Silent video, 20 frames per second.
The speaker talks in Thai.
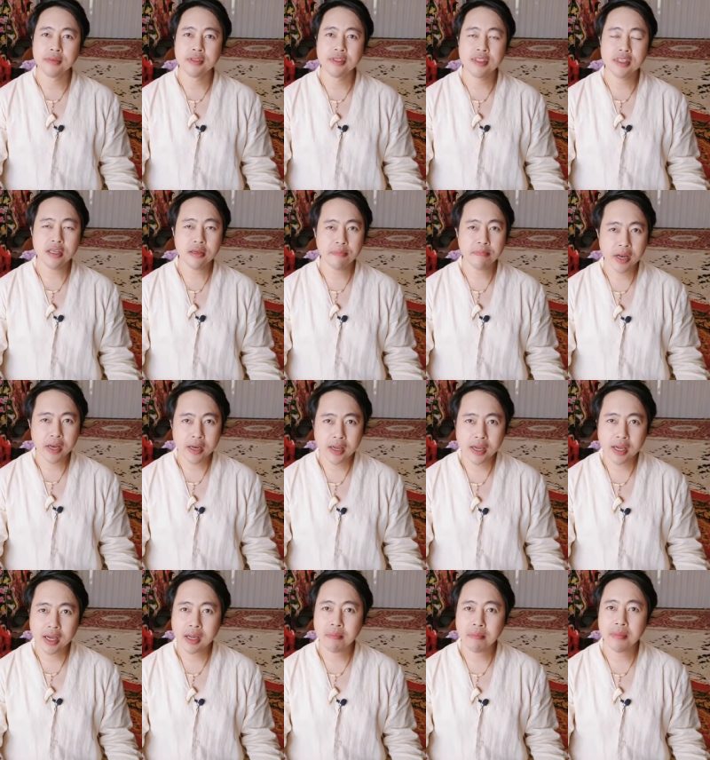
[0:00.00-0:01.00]
ซึ่งเป็น
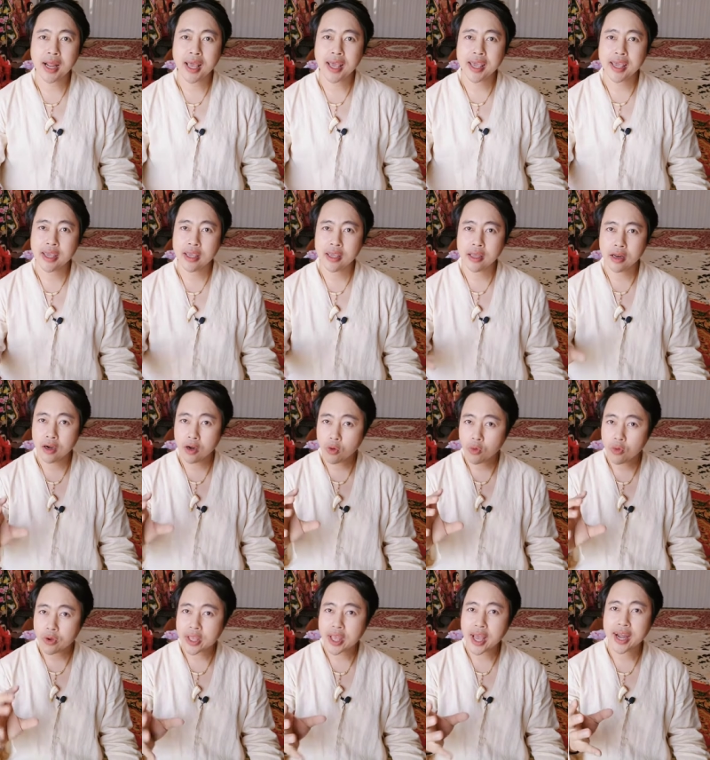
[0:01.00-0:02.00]
กำไรล
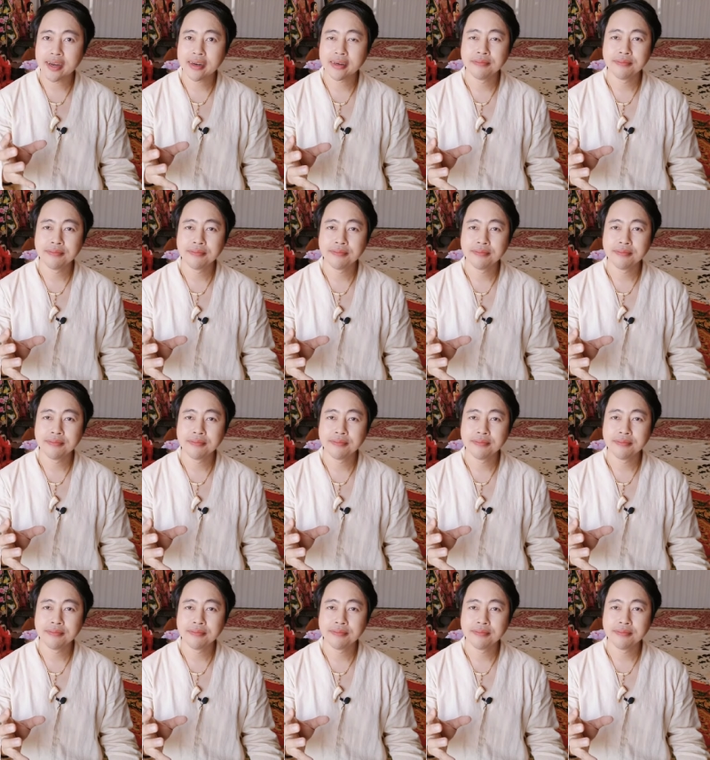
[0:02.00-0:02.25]
งยัน